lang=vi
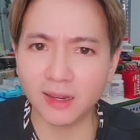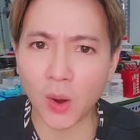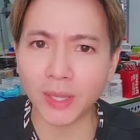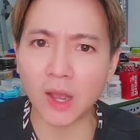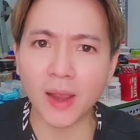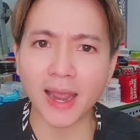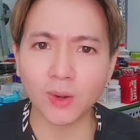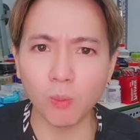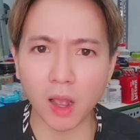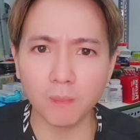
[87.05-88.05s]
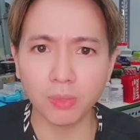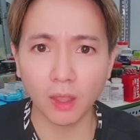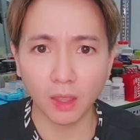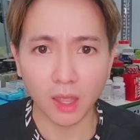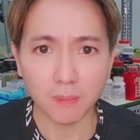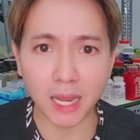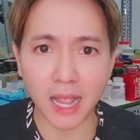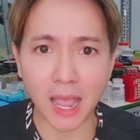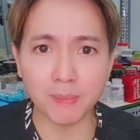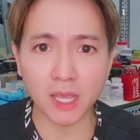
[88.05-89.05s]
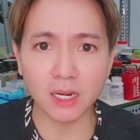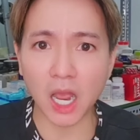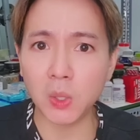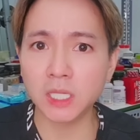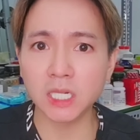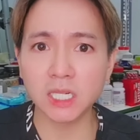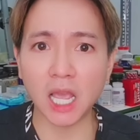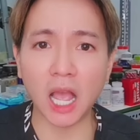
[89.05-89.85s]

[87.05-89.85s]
lôi tao ra đúng không mày làm như là hồi xưa